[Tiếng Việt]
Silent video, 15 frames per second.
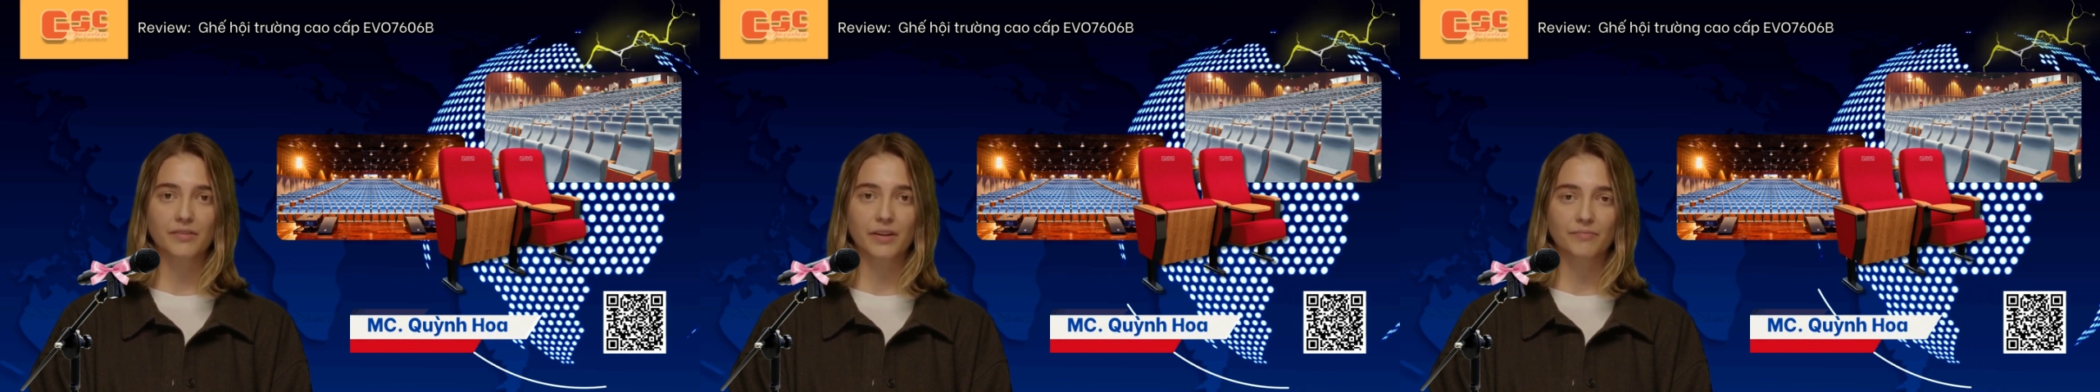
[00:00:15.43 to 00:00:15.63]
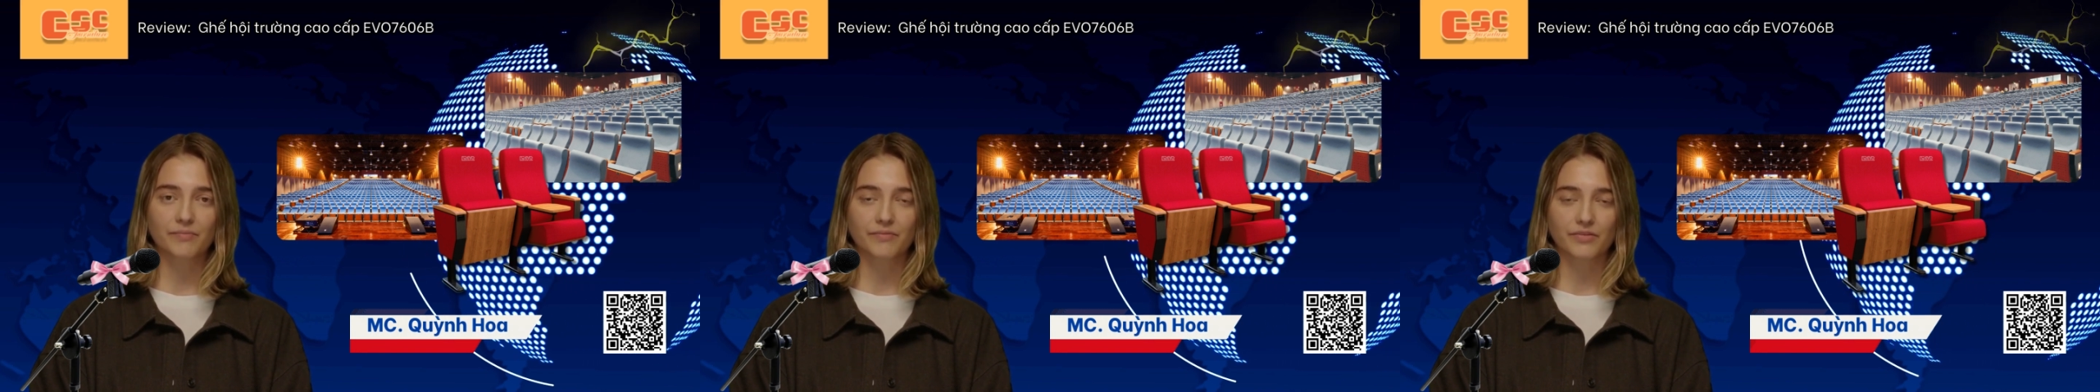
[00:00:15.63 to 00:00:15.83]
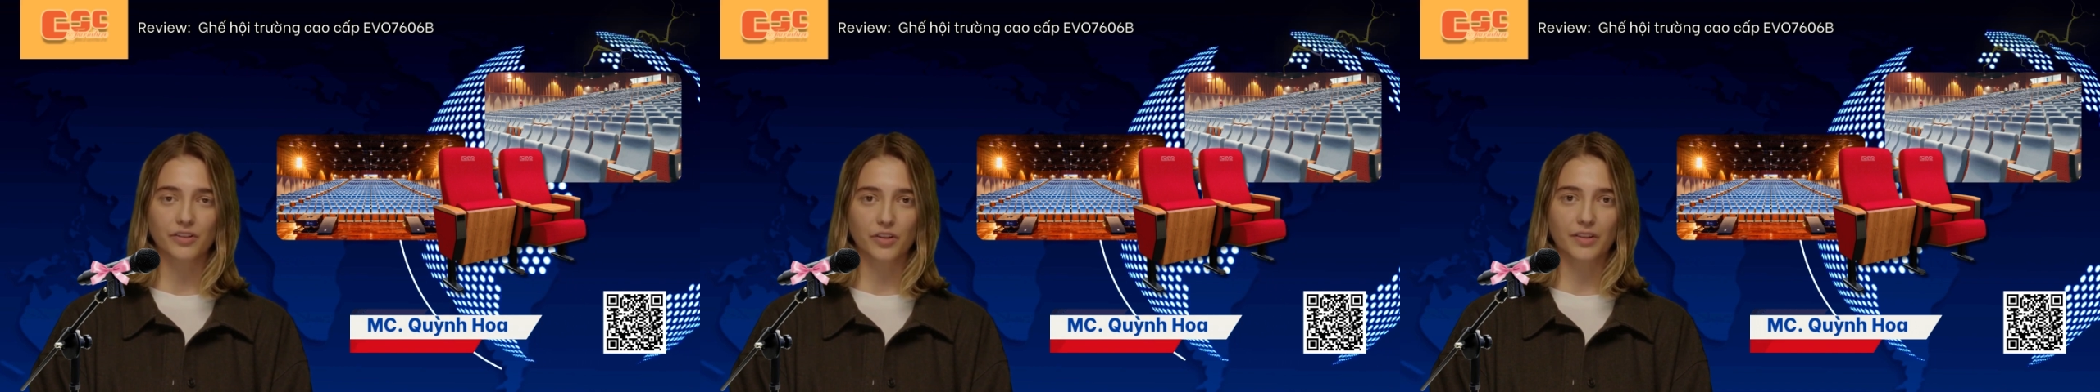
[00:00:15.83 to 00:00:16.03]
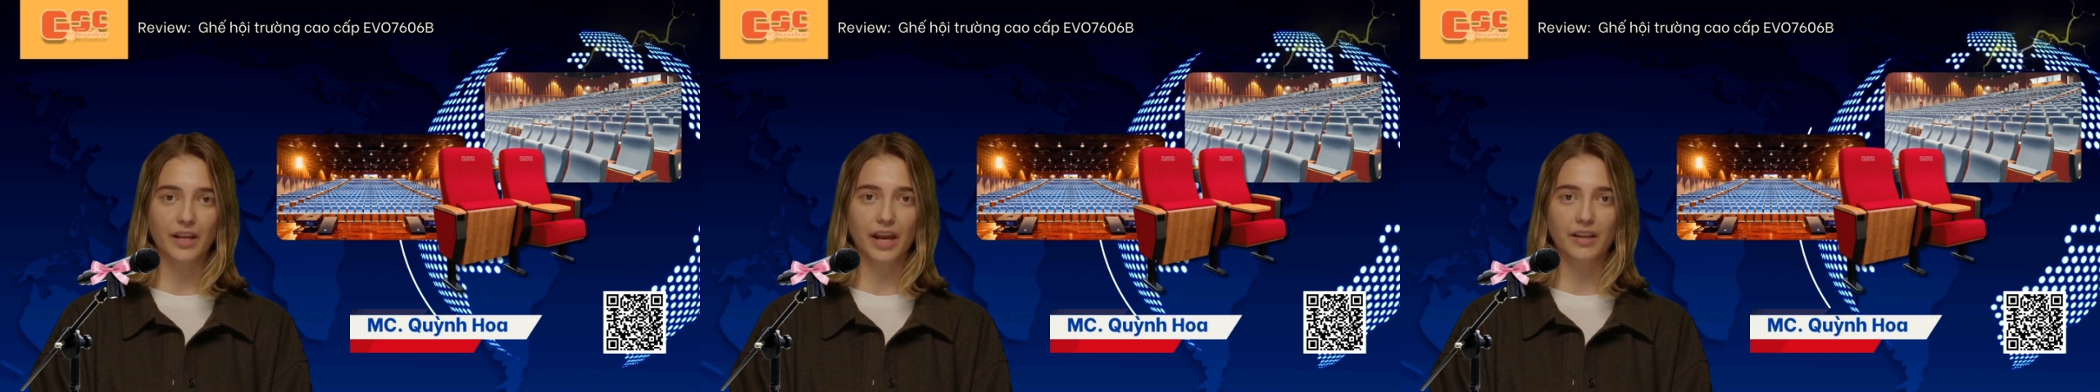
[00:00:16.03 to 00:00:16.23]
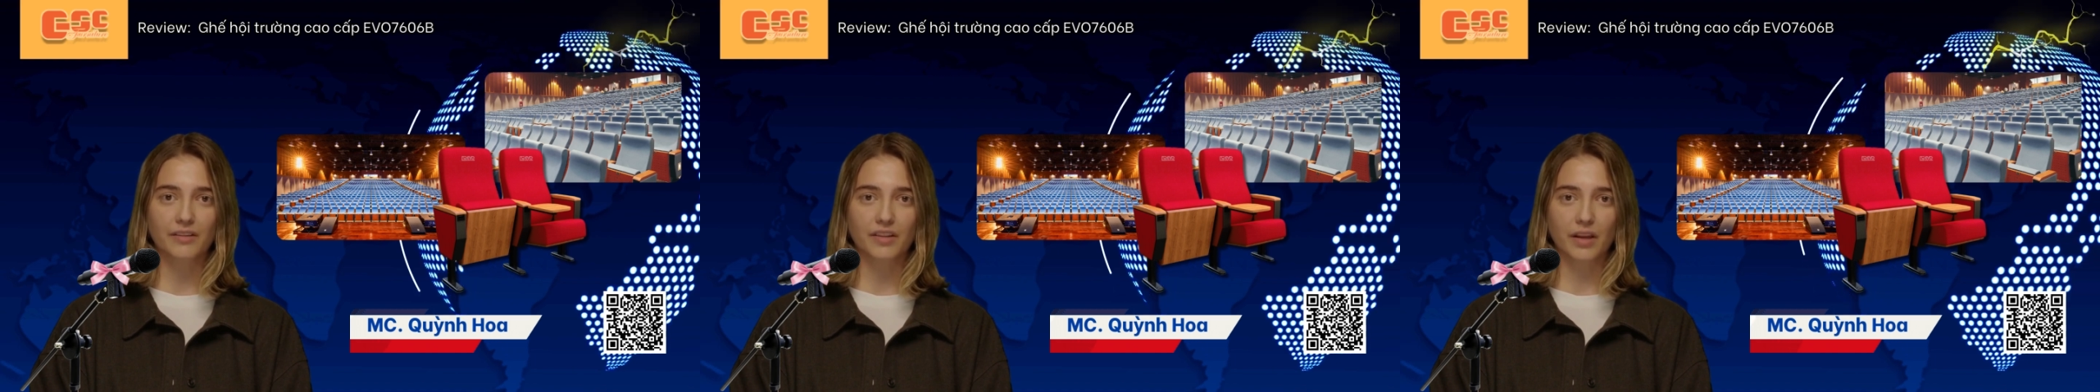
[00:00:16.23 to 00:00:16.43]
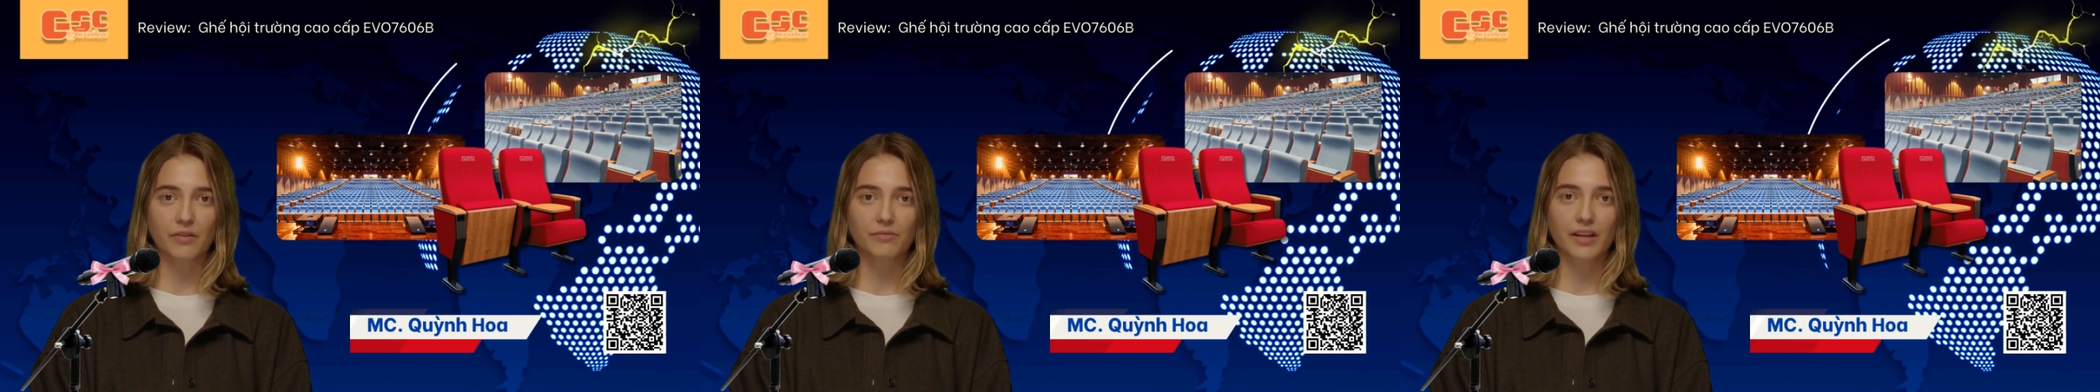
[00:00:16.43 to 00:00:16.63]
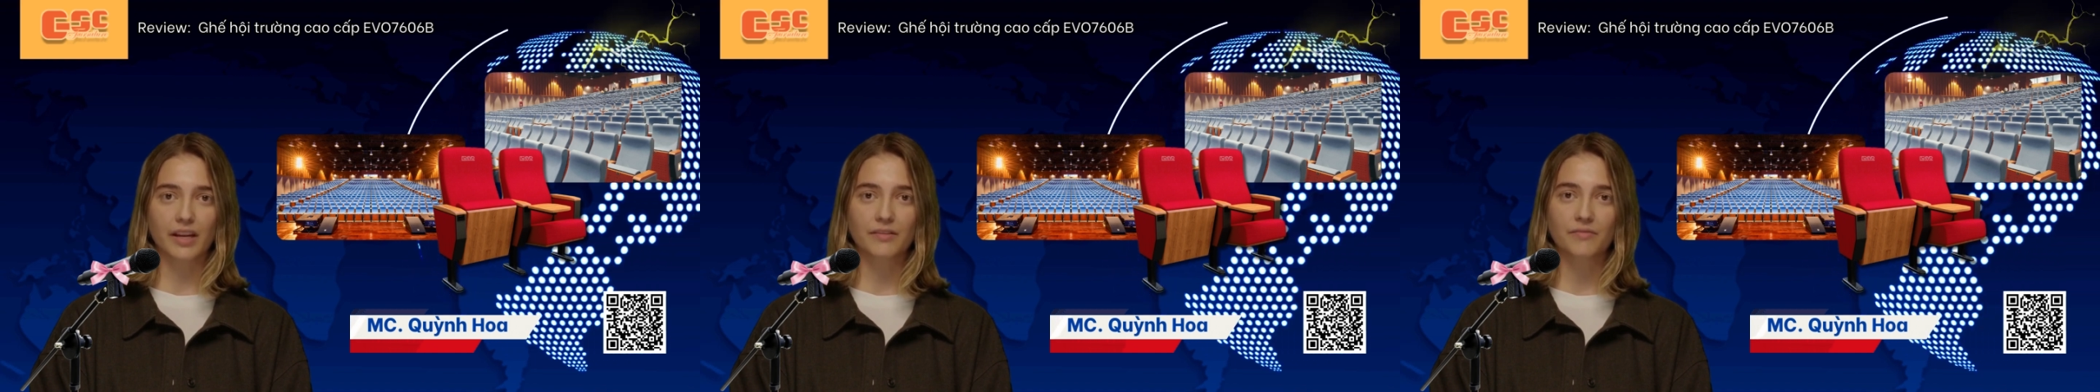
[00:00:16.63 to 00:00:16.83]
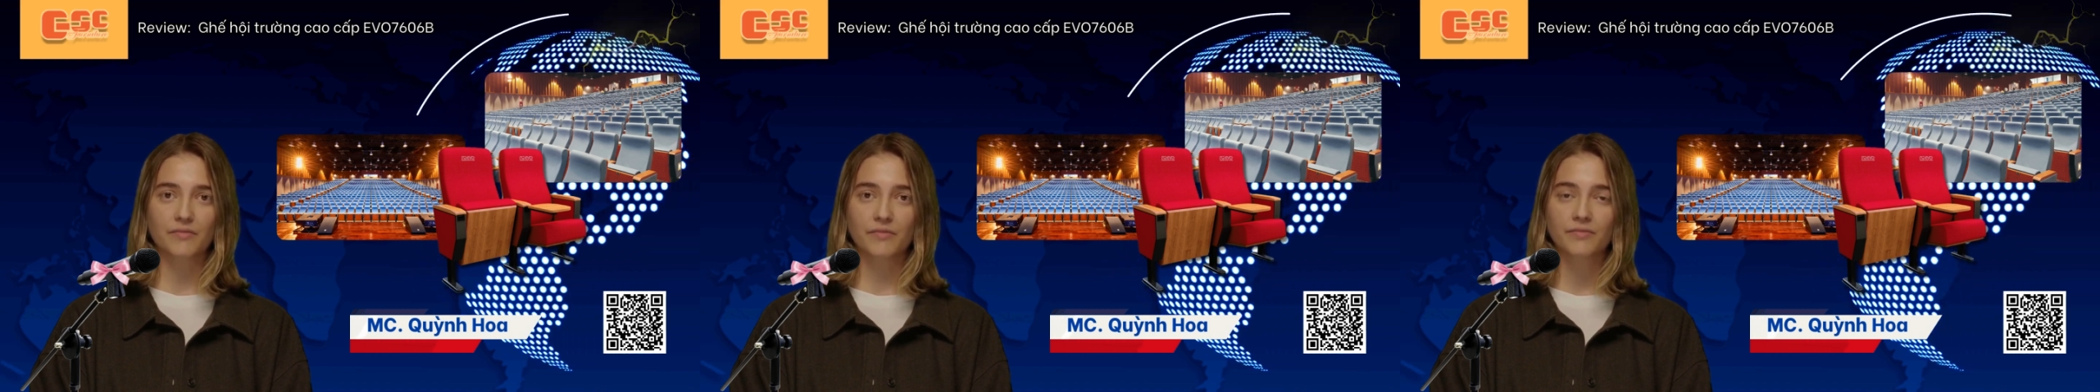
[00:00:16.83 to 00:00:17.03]
cấp, dự án trọng
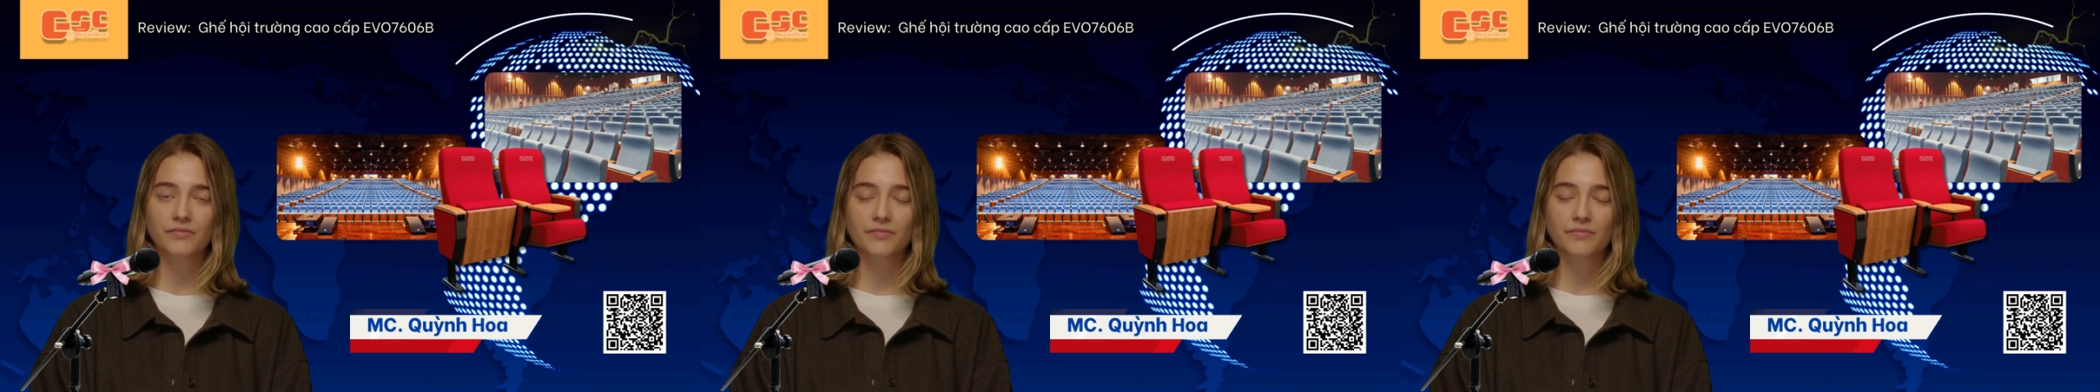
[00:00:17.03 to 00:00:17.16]
điểm.